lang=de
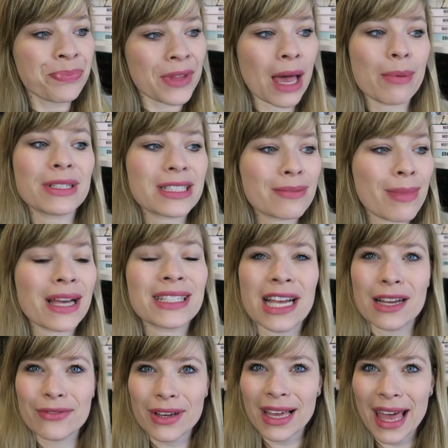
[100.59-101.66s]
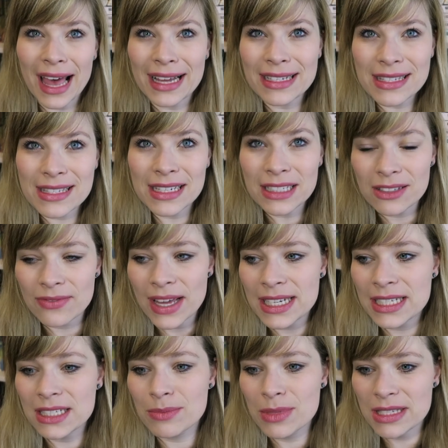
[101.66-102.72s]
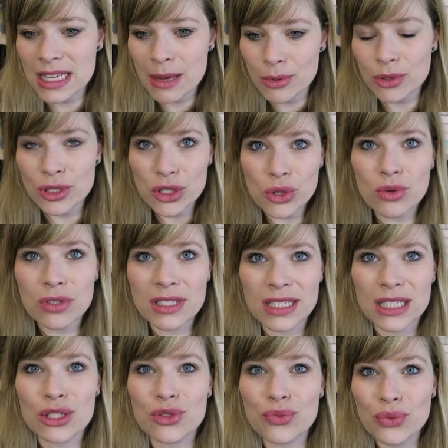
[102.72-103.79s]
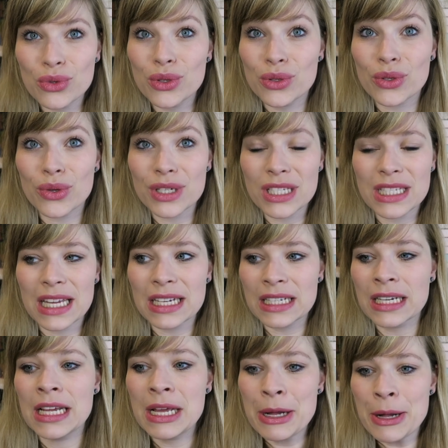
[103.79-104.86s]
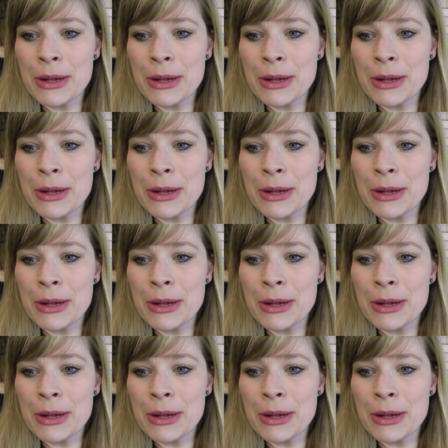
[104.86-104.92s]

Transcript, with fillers: Aber das macht einfach keinen Sinn, wenn ich mich selber unter Druck gesetzt fühle und euch dann